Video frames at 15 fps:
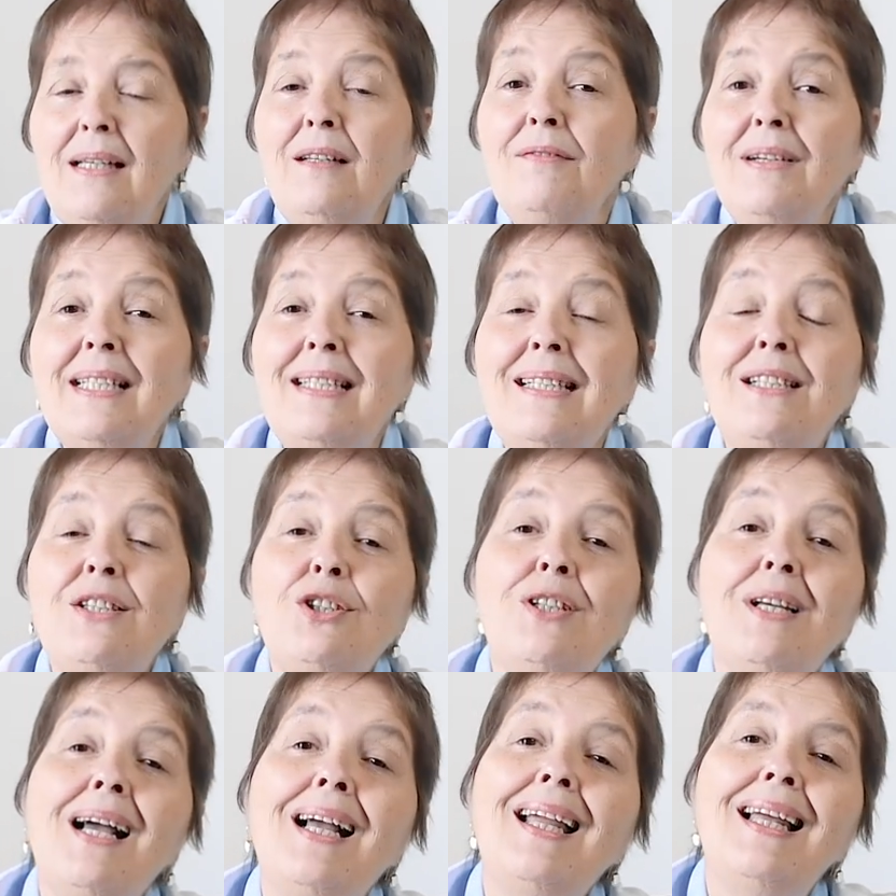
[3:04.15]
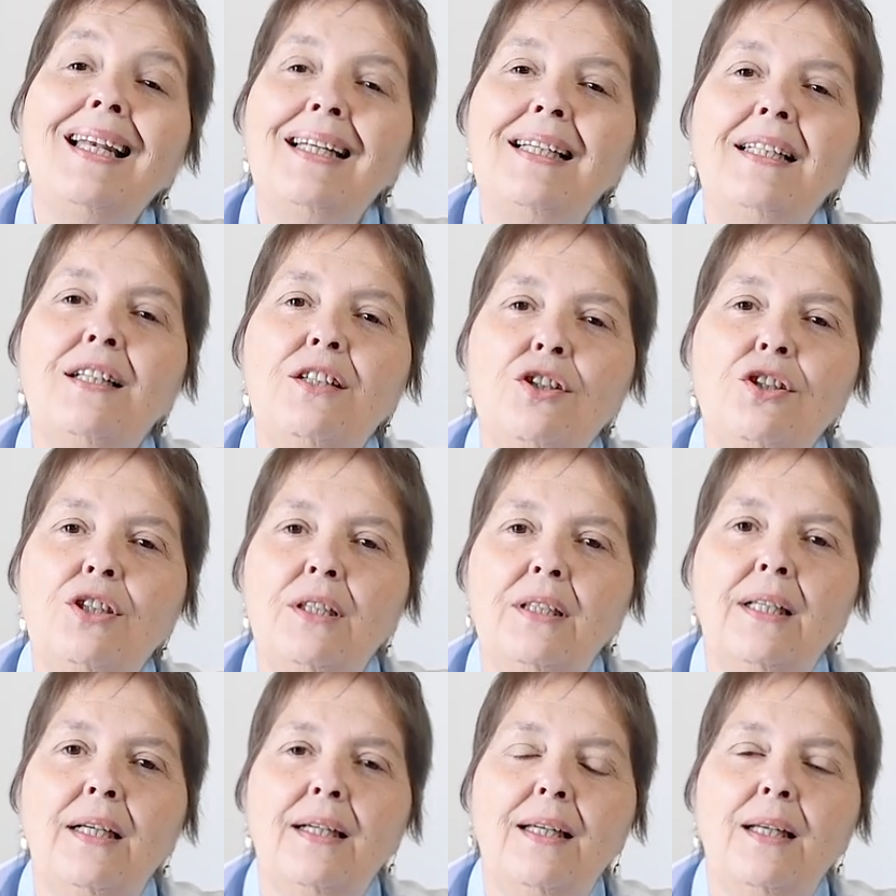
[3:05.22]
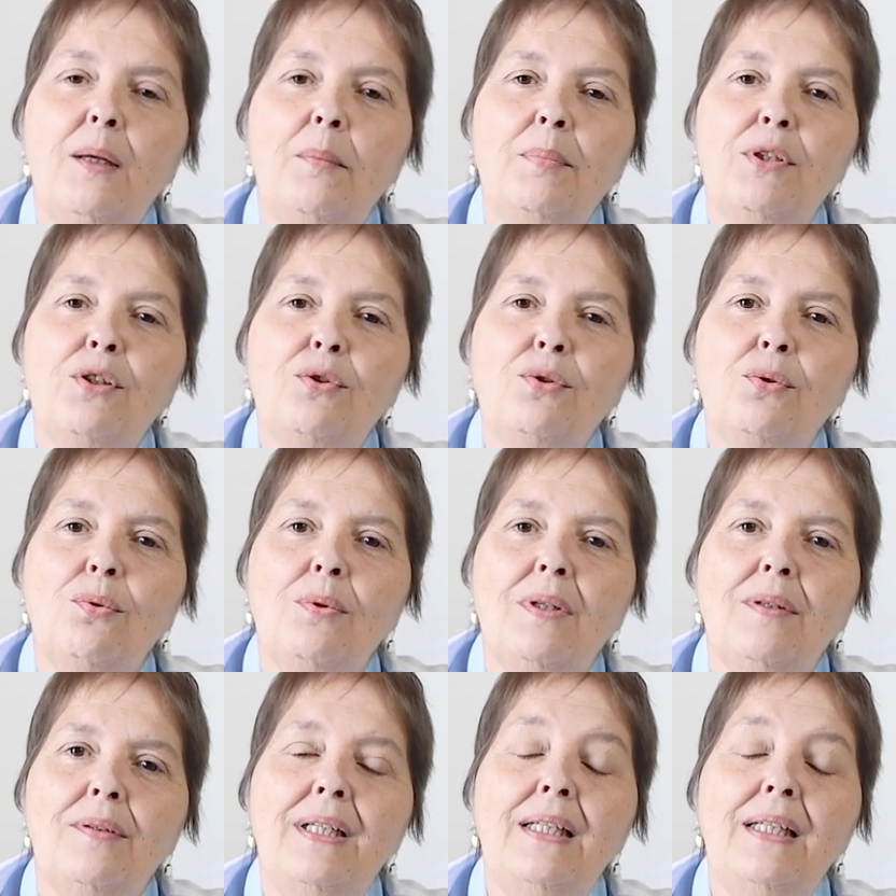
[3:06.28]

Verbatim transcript: ele vai sentir aquela energia daquela pessoa.